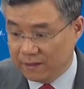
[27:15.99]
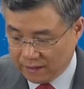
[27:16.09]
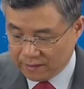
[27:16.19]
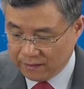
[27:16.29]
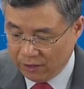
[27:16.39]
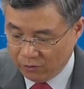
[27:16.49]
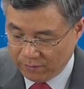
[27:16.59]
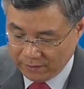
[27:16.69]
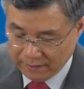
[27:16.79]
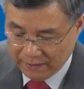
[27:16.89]
일단 그
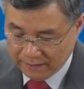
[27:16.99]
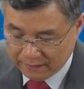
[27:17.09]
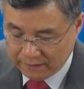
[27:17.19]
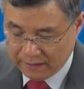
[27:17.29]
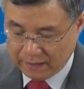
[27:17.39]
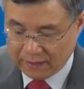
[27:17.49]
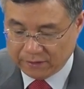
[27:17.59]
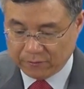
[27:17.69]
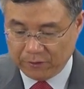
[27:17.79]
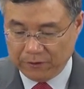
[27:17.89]
내용만 이해를
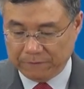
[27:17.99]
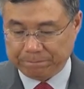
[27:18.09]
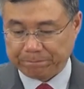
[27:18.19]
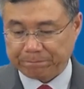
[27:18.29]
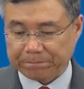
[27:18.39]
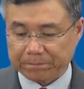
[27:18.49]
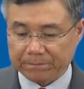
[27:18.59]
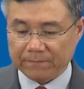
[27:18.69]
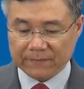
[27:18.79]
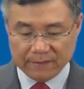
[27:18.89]
하시고요.
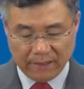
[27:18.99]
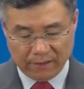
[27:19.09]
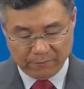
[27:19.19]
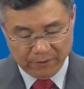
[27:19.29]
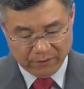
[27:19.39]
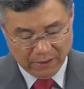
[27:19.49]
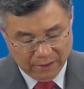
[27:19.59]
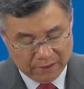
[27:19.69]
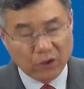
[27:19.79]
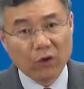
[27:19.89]
자, 그러면
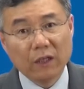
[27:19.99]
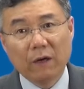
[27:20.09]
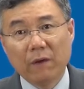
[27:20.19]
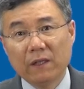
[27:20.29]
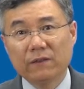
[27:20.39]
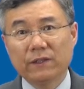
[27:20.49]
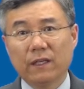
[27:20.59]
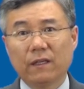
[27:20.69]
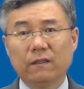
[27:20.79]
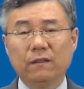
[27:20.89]
여기 나와 있는
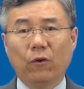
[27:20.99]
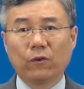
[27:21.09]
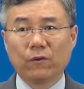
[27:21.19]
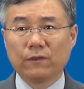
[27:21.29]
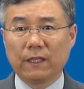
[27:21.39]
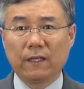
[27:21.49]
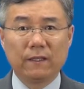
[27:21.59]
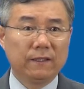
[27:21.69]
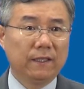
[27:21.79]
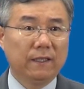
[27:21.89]
사랑은 어떤
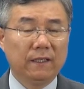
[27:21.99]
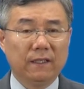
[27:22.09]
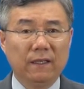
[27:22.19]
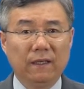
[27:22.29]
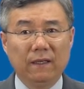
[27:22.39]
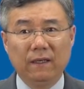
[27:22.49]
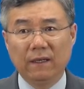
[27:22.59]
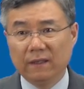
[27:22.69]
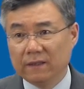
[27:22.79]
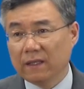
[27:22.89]
사랑이냐?
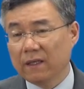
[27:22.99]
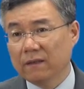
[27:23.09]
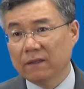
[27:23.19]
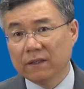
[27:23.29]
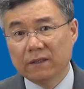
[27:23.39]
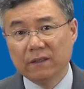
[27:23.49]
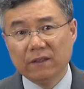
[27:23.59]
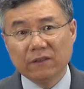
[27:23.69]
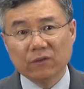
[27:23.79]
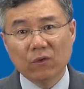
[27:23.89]
예, 이 사랑은
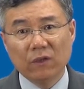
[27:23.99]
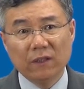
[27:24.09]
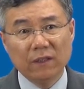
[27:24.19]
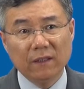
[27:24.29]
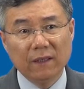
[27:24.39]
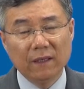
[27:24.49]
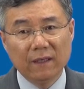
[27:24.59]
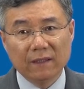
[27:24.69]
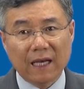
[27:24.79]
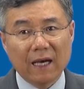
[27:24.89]
그리스도인이
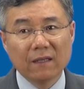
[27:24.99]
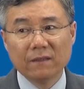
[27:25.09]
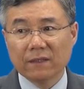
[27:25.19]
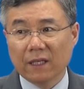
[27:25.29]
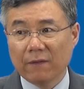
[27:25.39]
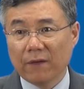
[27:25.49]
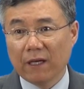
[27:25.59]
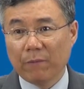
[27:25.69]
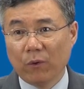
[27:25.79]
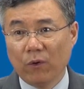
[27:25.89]
다른
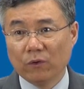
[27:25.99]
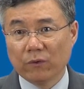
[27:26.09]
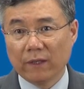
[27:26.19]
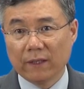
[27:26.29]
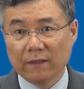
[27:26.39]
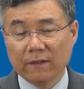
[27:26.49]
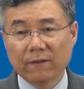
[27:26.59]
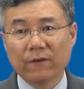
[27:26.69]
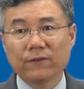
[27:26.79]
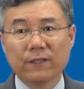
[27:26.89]
사람에게 보여줘야 되는
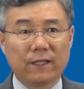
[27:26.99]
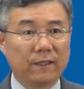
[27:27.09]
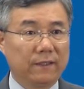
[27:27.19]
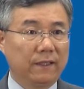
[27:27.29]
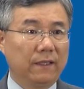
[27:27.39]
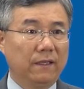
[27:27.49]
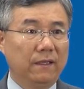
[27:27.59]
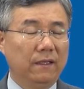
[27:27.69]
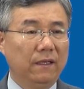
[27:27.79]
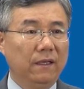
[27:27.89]
그런 사랑이다.